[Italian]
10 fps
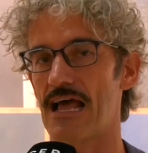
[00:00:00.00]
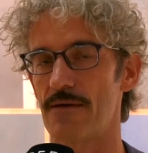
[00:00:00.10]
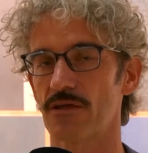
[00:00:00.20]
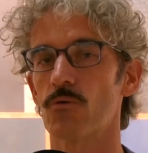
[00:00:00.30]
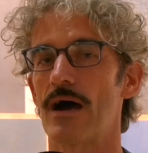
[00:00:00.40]

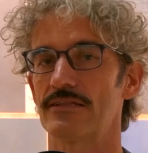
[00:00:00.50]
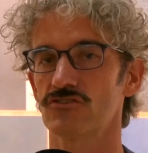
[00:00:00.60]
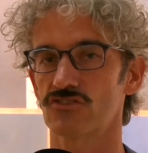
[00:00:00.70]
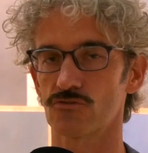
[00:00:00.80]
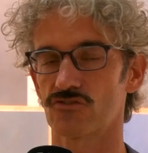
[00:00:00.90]
rame
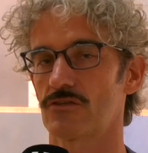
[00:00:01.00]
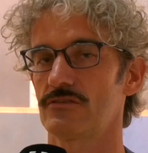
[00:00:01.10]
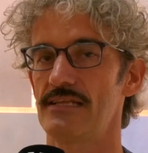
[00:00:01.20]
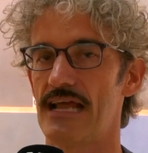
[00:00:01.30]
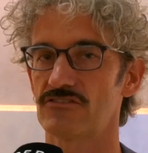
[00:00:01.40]
quando si usa usano
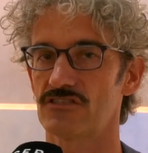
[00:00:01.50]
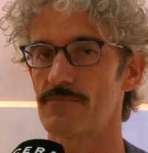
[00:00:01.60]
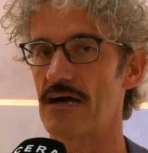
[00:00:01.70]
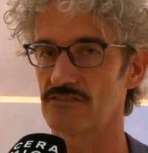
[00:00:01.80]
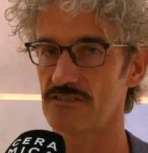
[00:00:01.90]
degli acidi
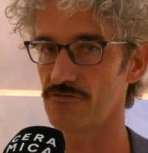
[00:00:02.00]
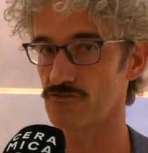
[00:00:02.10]
a base di